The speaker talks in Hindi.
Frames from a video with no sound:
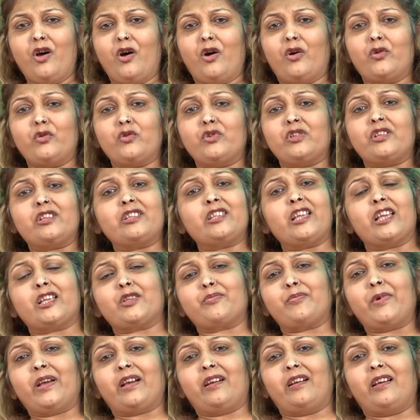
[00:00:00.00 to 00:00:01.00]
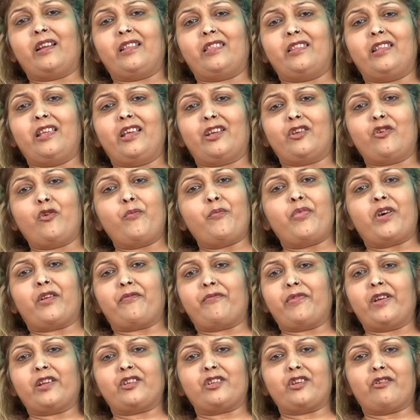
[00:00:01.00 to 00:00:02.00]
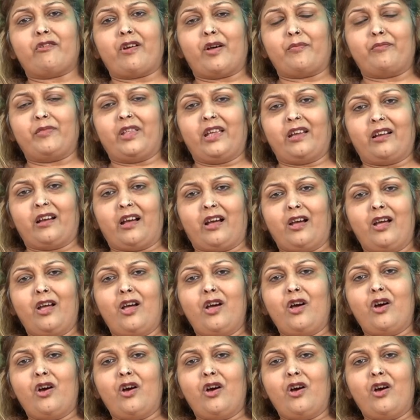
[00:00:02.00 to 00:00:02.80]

और उसी से एक्सपेक्ट करती है कि वो परफेक्ट जवाब देगा